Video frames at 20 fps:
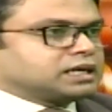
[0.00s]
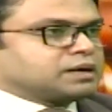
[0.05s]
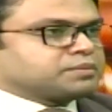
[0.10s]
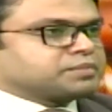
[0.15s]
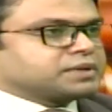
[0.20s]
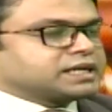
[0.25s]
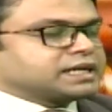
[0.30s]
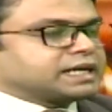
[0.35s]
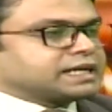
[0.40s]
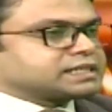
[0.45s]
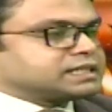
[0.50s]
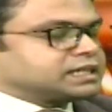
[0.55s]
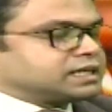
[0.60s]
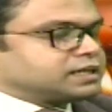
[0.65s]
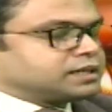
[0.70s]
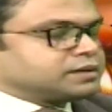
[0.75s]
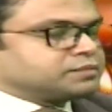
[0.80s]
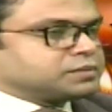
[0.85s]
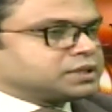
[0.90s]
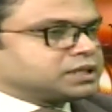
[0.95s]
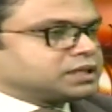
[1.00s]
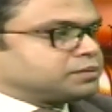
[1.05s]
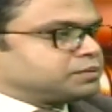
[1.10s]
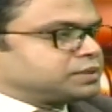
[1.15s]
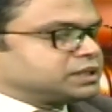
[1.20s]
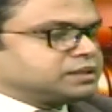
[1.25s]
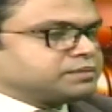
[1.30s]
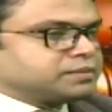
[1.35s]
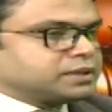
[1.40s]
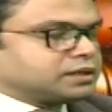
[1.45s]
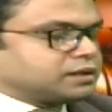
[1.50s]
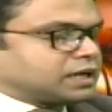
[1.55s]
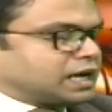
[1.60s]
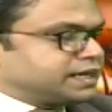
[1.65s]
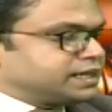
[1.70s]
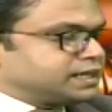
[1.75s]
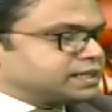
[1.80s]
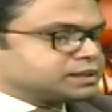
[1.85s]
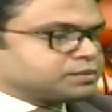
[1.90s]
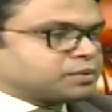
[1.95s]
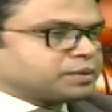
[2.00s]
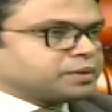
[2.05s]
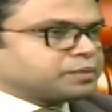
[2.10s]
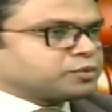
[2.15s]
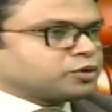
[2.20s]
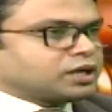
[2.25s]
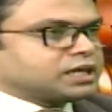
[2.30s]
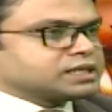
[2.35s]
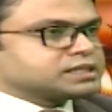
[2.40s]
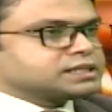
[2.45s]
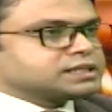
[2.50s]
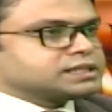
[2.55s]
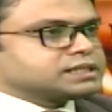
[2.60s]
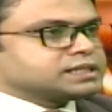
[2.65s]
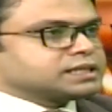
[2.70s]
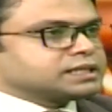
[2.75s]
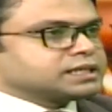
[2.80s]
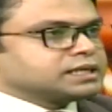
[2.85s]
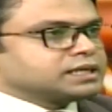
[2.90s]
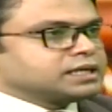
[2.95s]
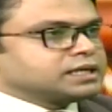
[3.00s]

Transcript: আপনার একটা বিধি আইনে যেভাবে বলা আছে যে